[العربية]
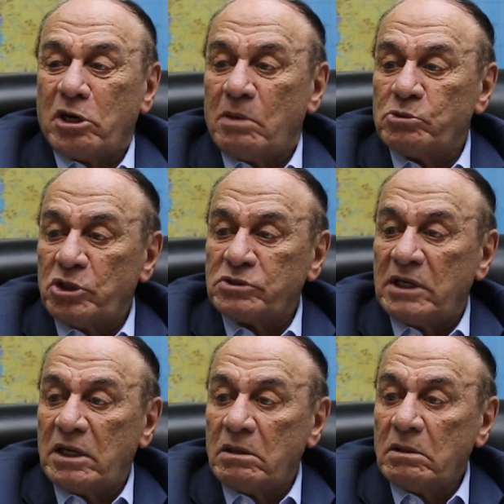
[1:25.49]
15
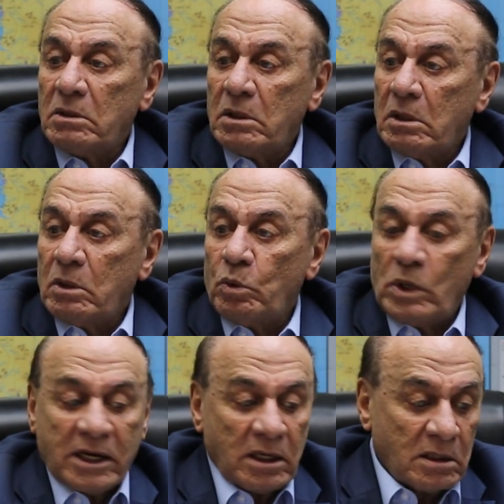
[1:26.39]
سنة
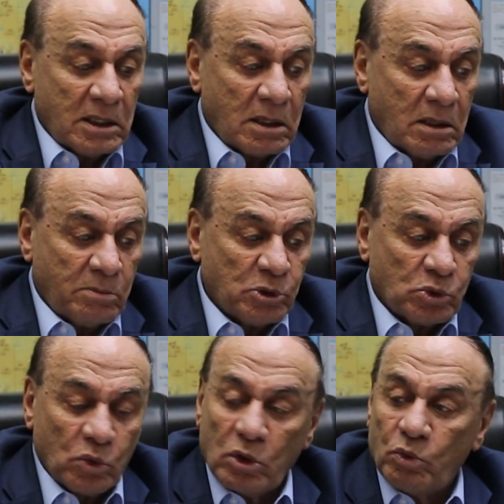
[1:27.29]
لكن
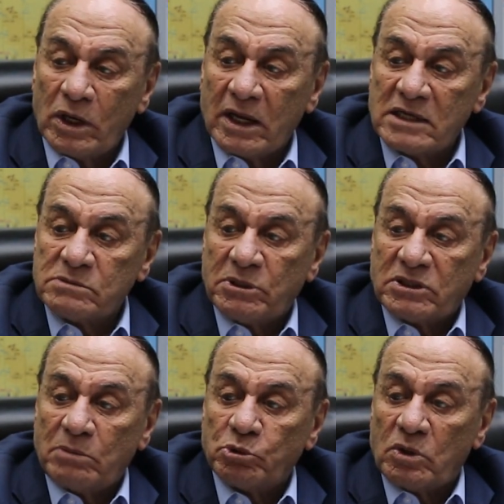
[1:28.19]
البترول والغاز
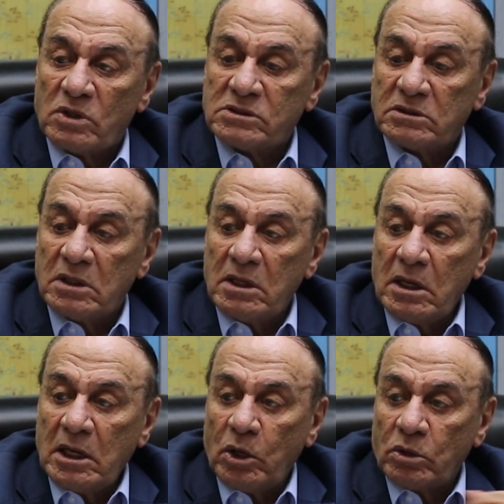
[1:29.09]
بتاع متوسط
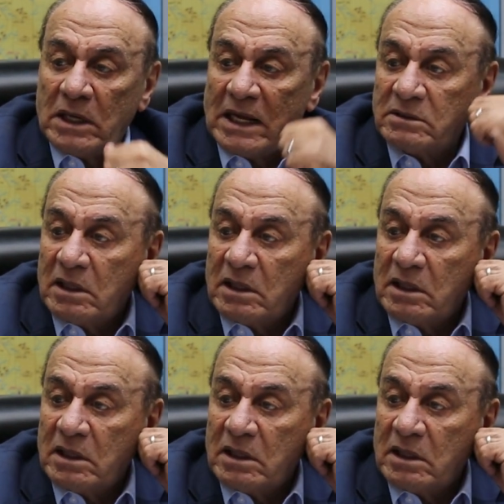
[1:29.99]
هيقعد لحد